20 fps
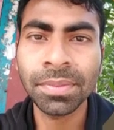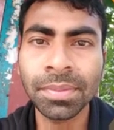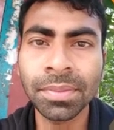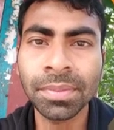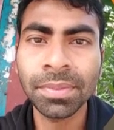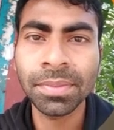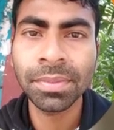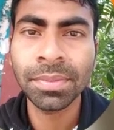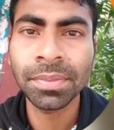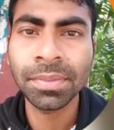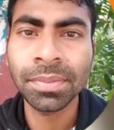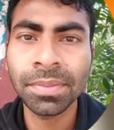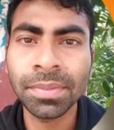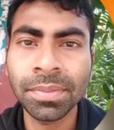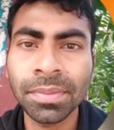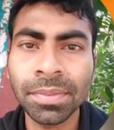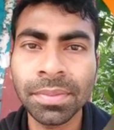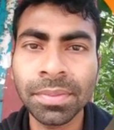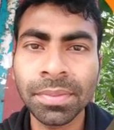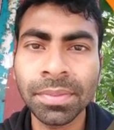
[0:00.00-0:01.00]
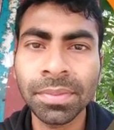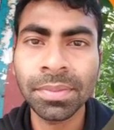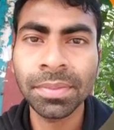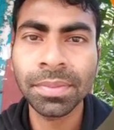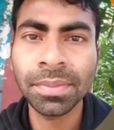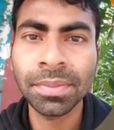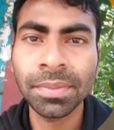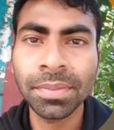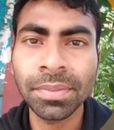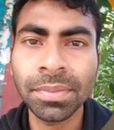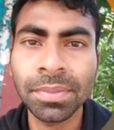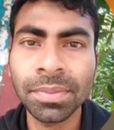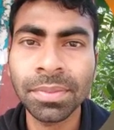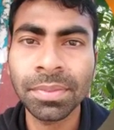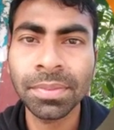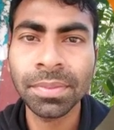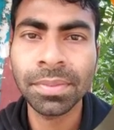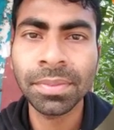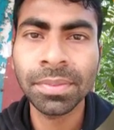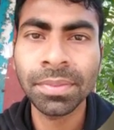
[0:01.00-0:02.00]
এবার আমি ক্যামেরা ওপেন করব
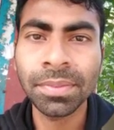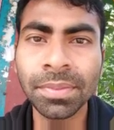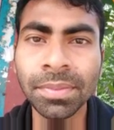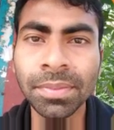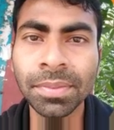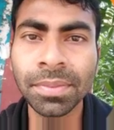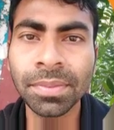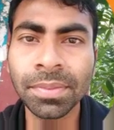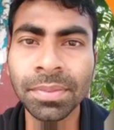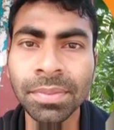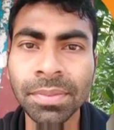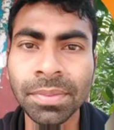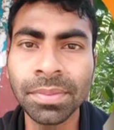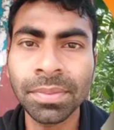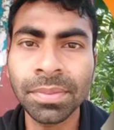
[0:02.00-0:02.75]
তো ক্যামেরা ওপেন